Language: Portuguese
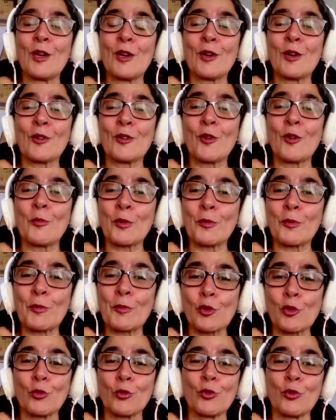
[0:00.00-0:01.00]
com o
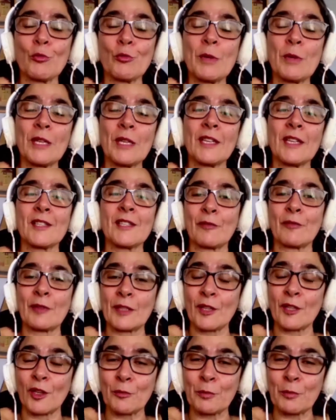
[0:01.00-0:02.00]
professor Hugo Menezes, da
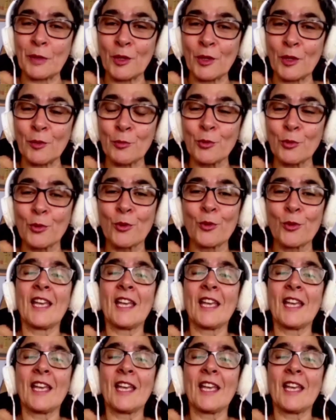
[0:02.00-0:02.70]
Federal de Pernambuco,